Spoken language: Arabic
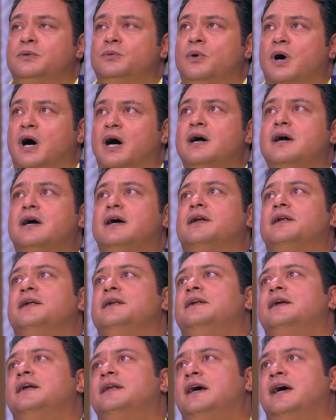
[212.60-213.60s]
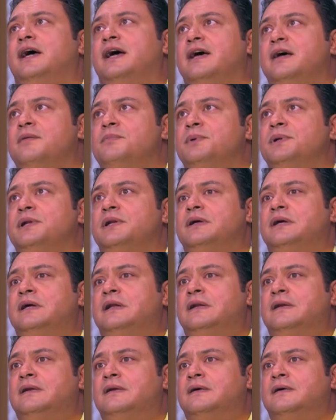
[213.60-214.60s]
واخر ان انا اقابل
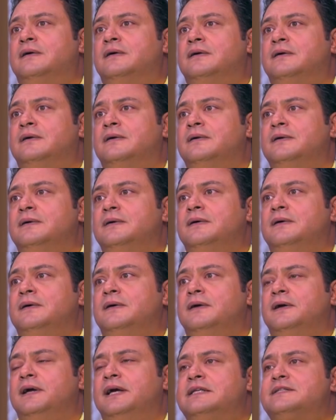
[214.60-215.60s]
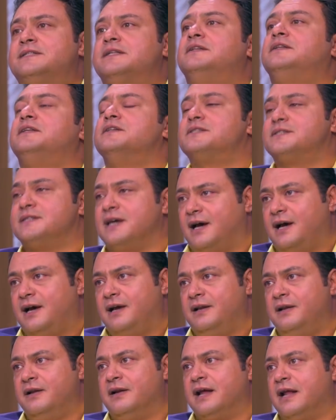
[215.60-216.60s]
ال... آه، الست الصح
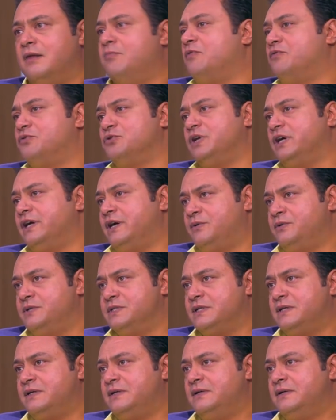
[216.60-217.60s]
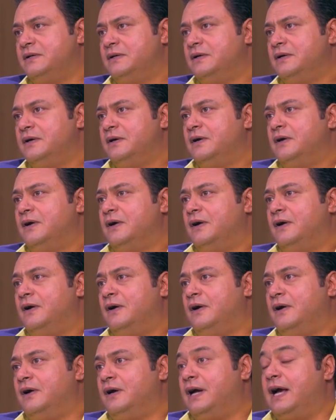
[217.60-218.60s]
اللي كان المفروض اتجوزها دي
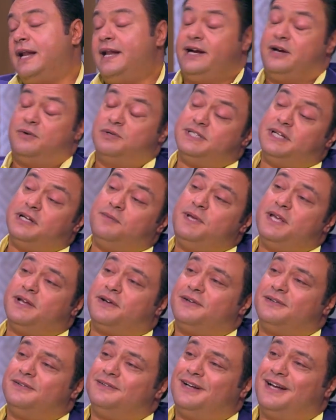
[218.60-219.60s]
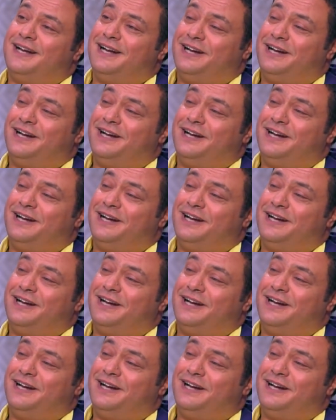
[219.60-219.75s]
آه، انا اتجوزت كبير انا